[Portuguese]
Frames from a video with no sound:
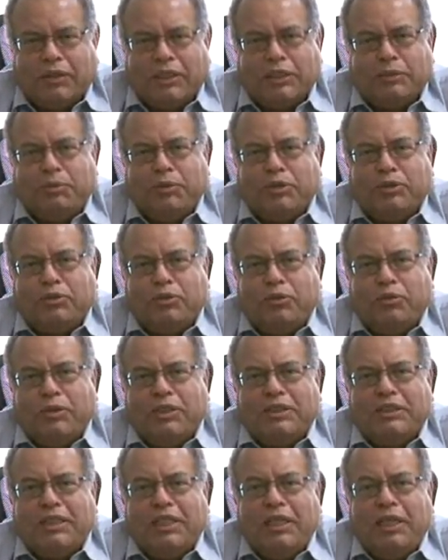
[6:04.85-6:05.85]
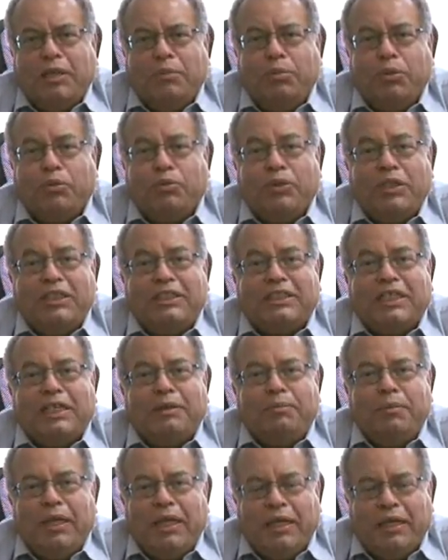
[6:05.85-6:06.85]
que as pessoas procurem
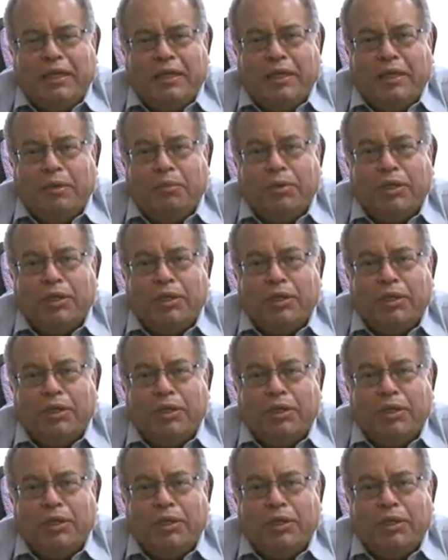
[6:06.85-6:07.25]
estar bem,